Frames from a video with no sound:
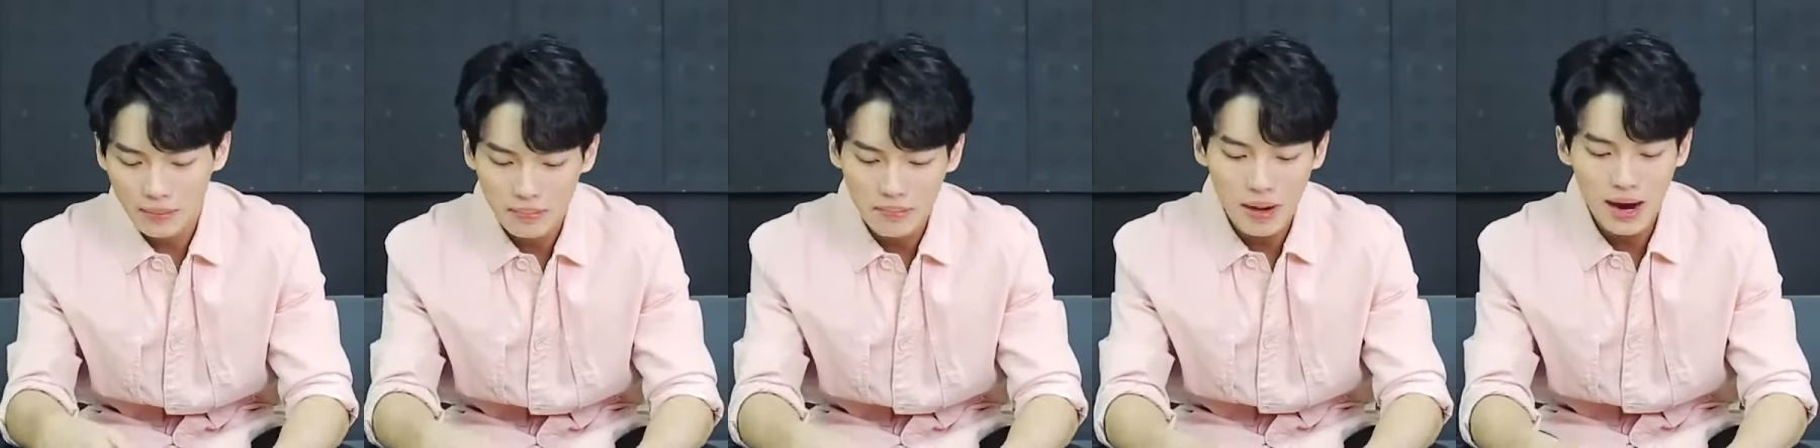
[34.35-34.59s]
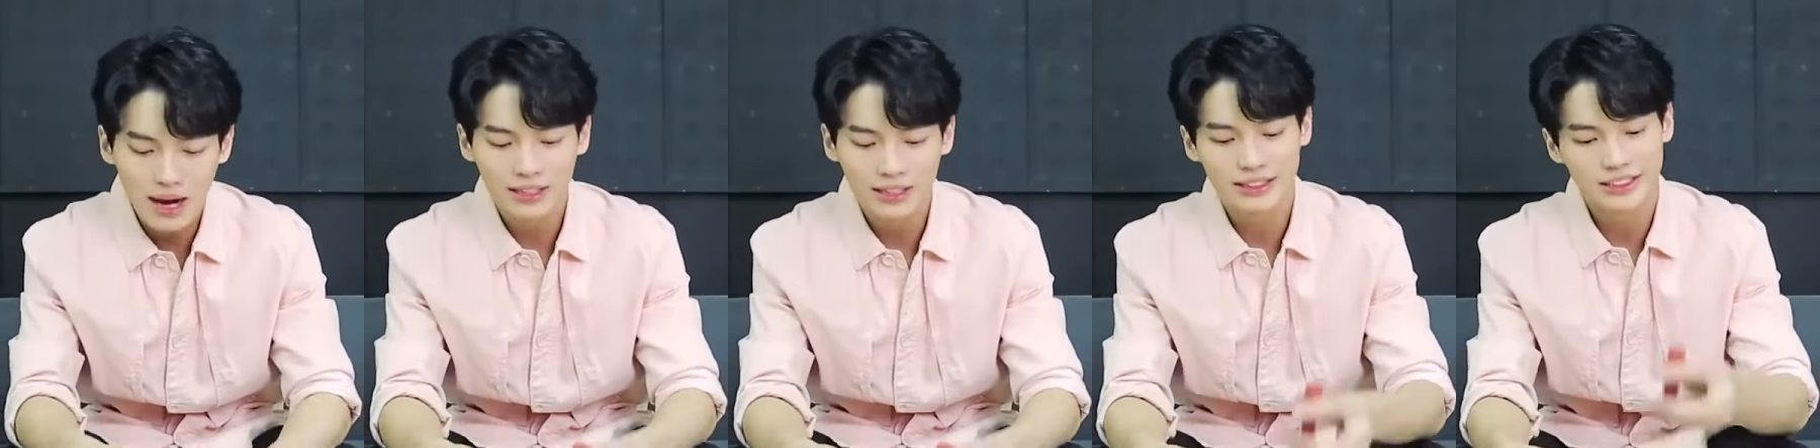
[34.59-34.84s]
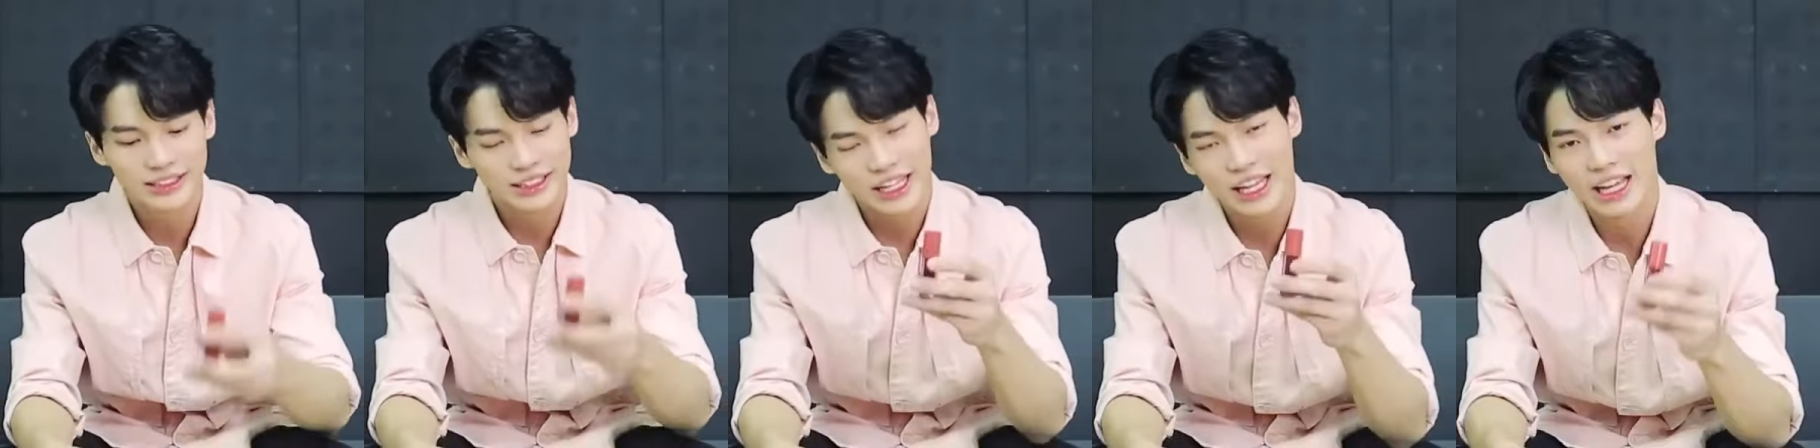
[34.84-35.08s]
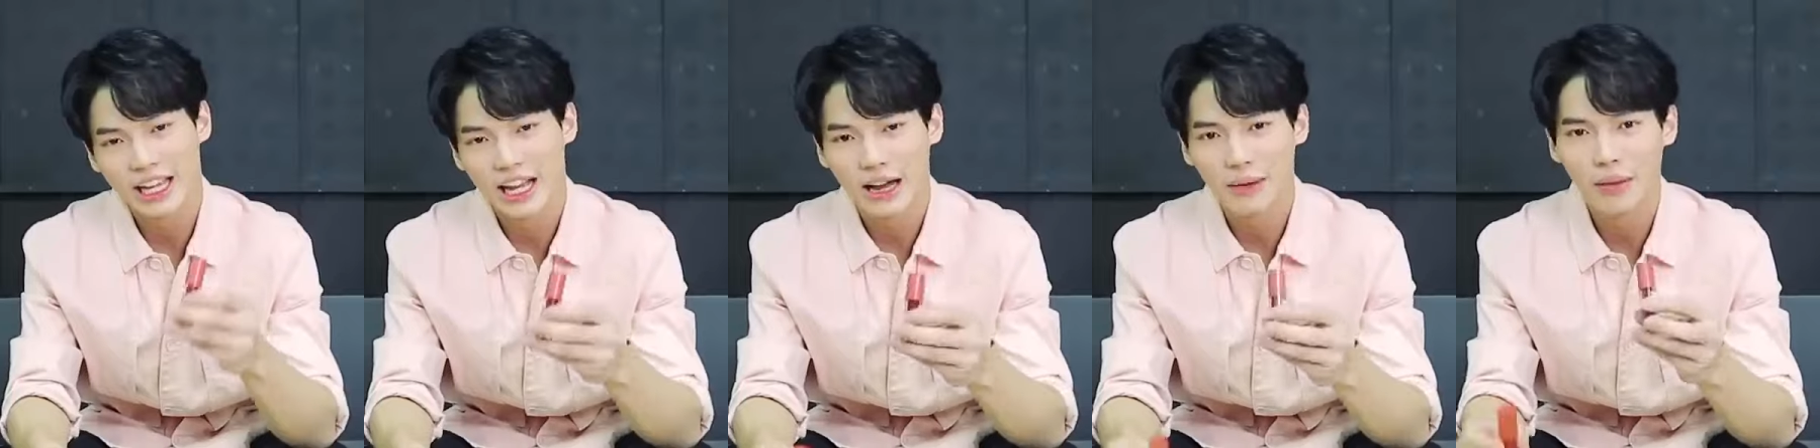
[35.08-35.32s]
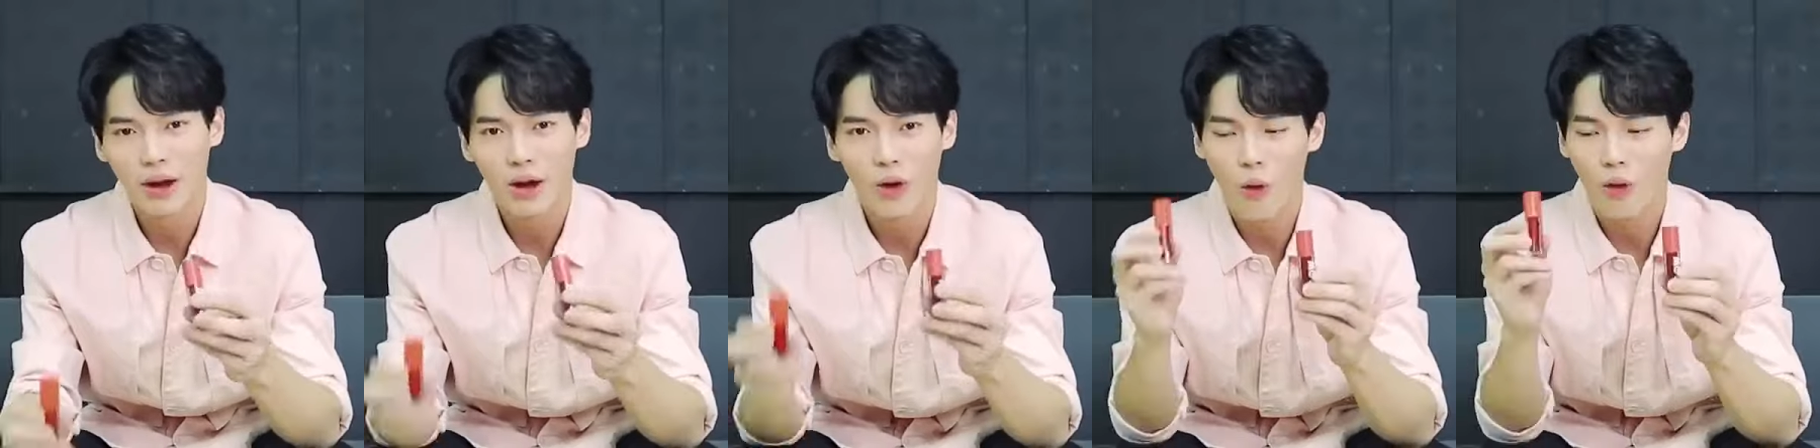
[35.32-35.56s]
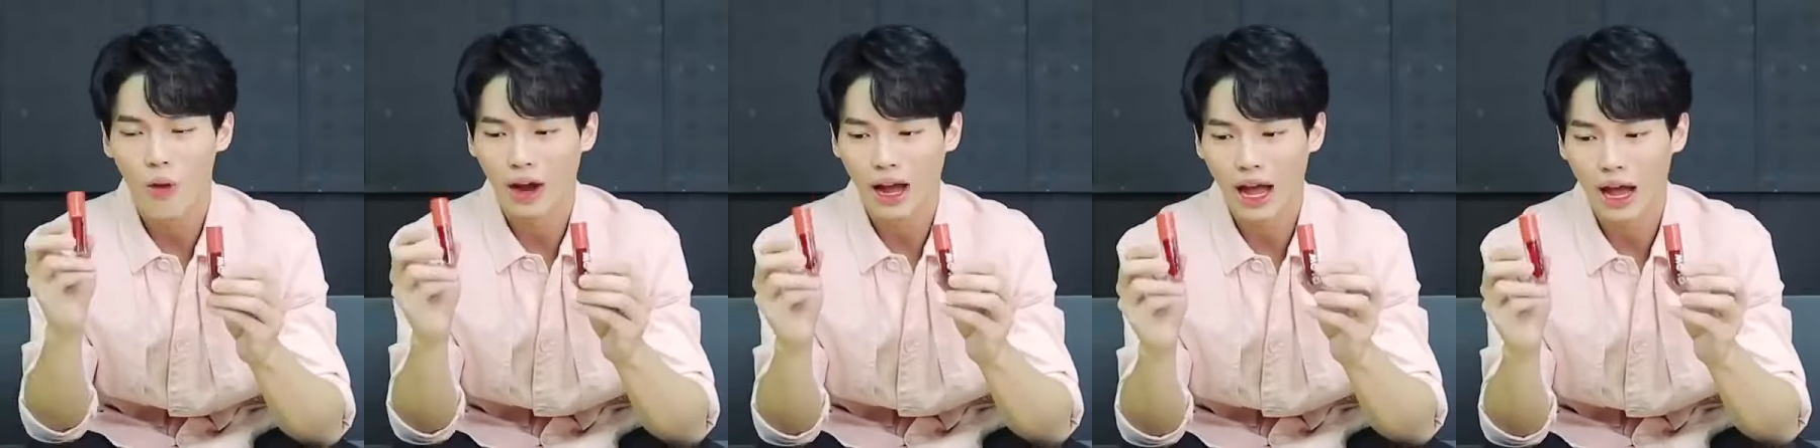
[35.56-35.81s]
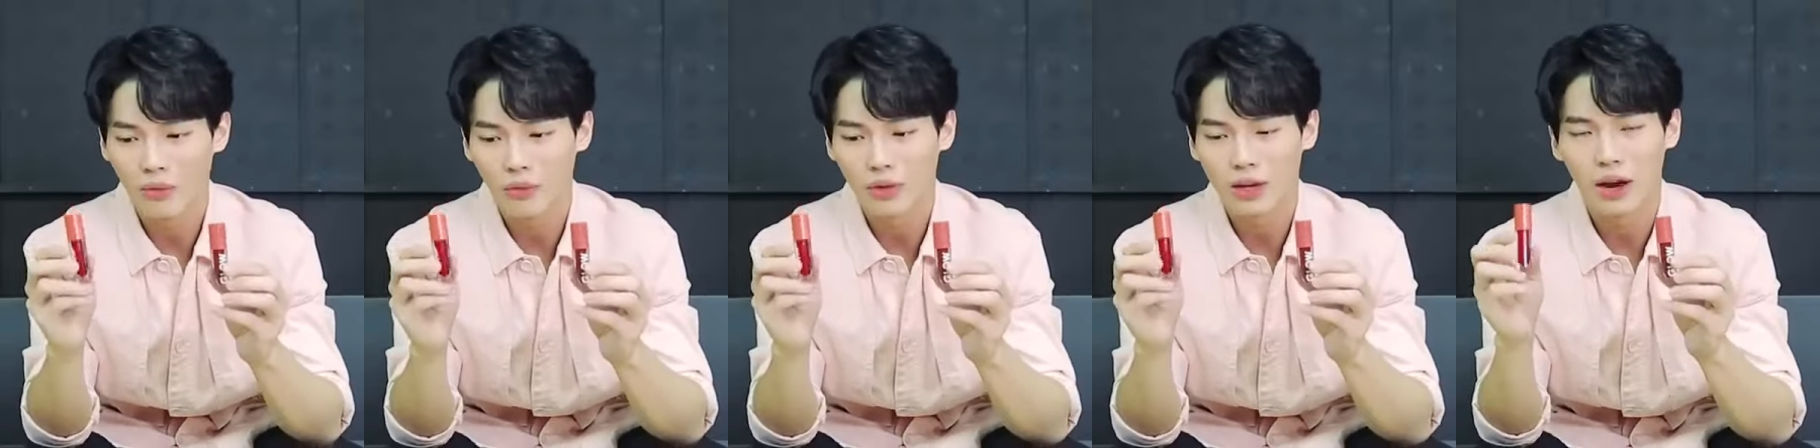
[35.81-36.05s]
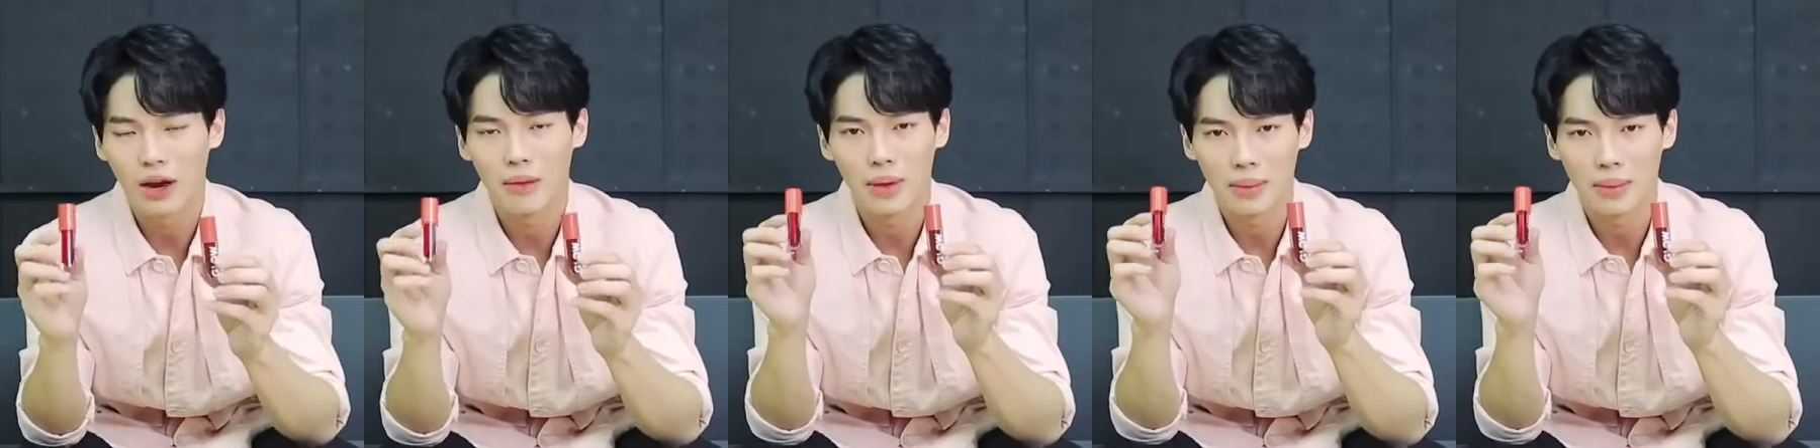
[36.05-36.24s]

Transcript: เบอร์4กับเบอร์6ครับ วินเอา